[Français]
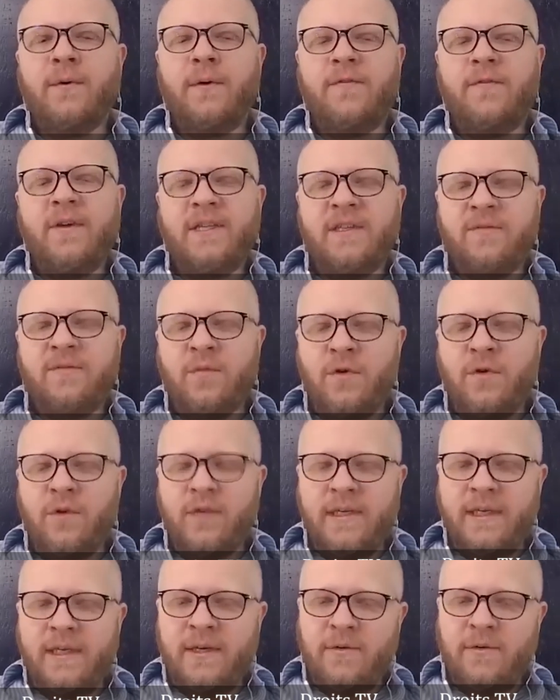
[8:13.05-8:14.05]
effectivement
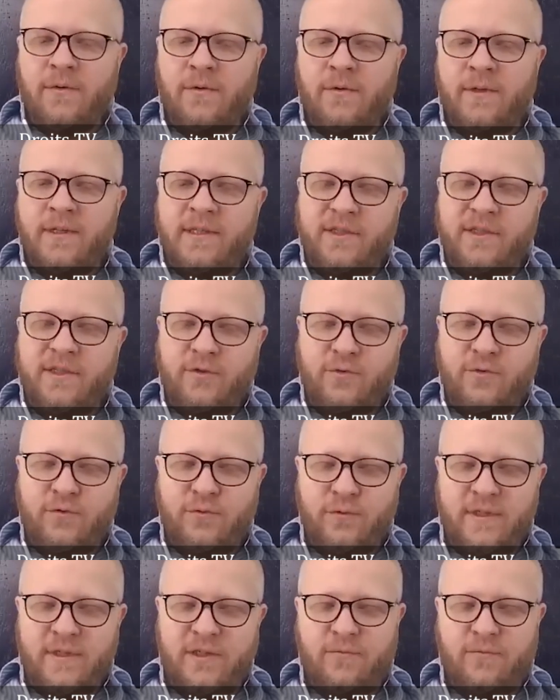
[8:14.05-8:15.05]
qu'il y ait des
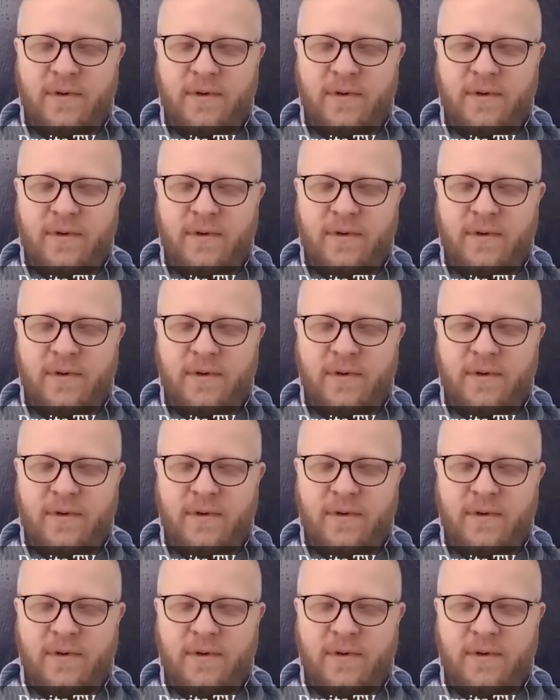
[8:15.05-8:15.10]
discussions qui